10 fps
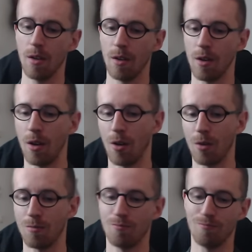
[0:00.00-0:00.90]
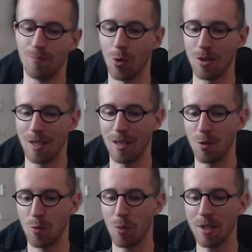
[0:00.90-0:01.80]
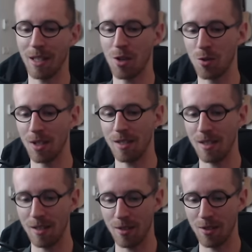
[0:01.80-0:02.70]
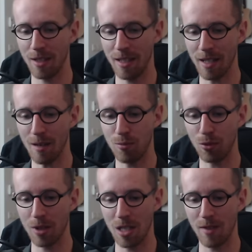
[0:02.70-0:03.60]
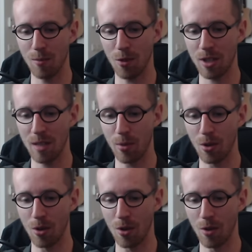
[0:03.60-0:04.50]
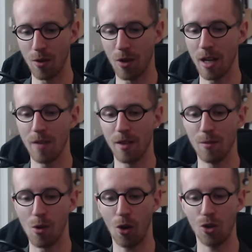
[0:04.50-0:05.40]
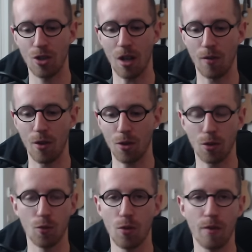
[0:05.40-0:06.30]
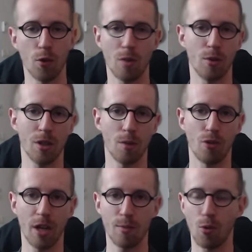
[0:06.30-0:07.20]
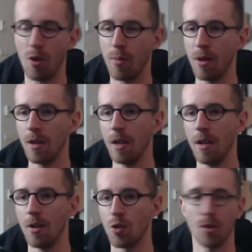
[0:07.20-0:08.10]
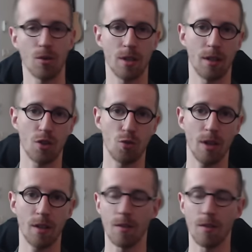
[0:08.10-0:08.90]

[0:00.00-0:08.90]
Alors, Bon, pour moi c'est quelque chose d'assez euh, délicat pour des événements type euh, voilà événements rush server ou éventuellement des temporis, pourquoi pas. Je pense que c'est très chouette.